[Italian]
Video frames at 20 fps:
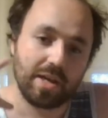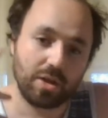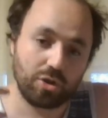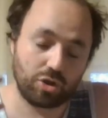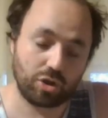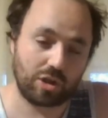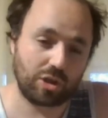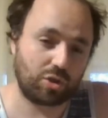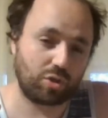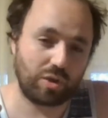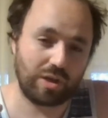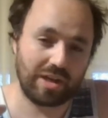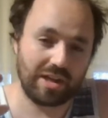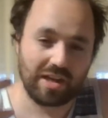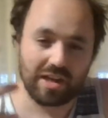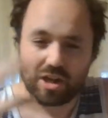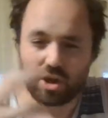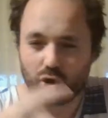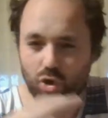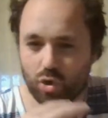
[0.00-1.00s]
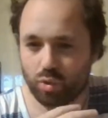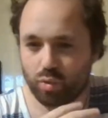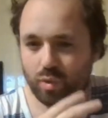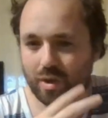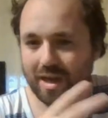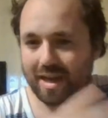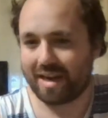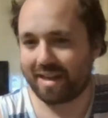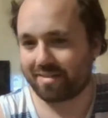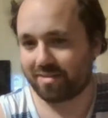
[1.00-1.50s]
giocatore con un
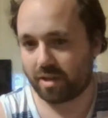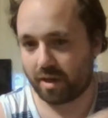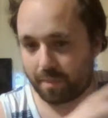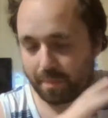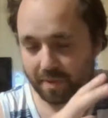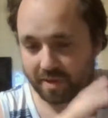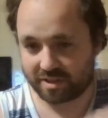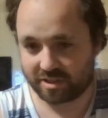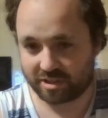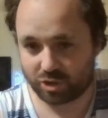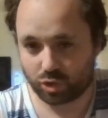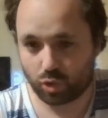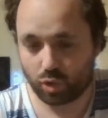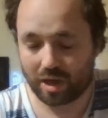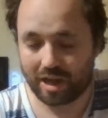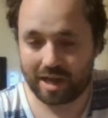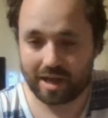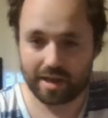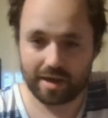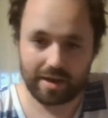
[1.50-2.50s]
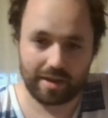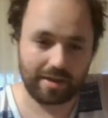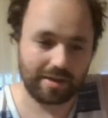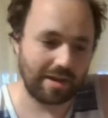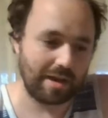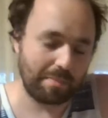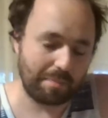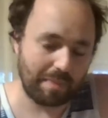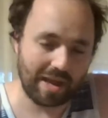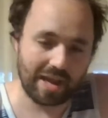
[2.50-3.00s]
carattere particolare,
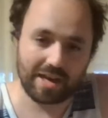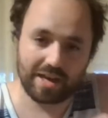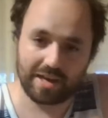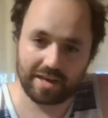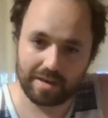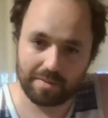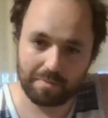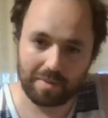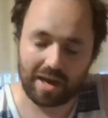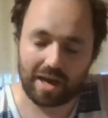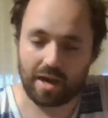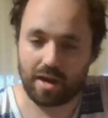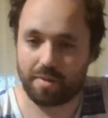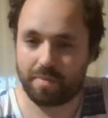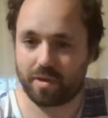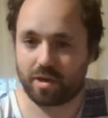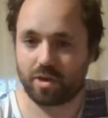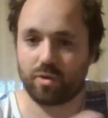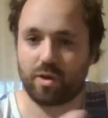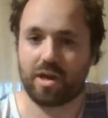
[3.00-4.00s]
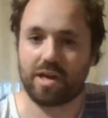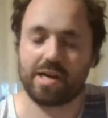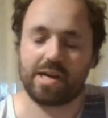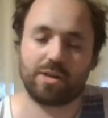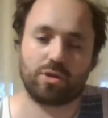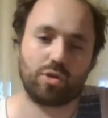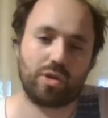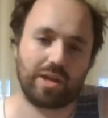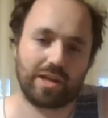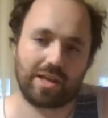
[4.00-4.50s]
nel bene e nel male, perché è un
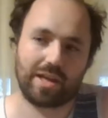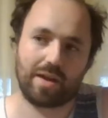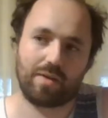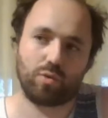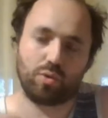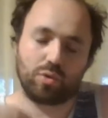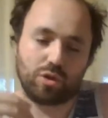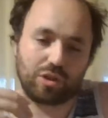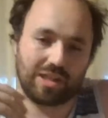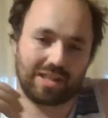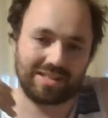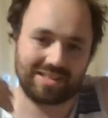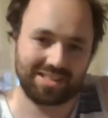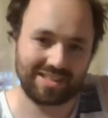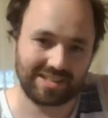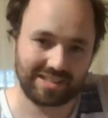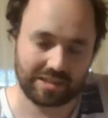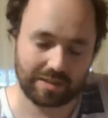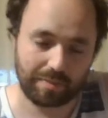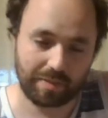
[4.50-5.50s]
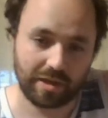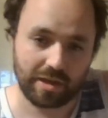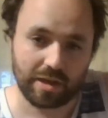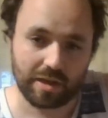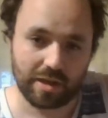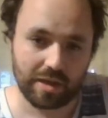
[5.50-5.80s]
allenatore che ha avuto tantissimi,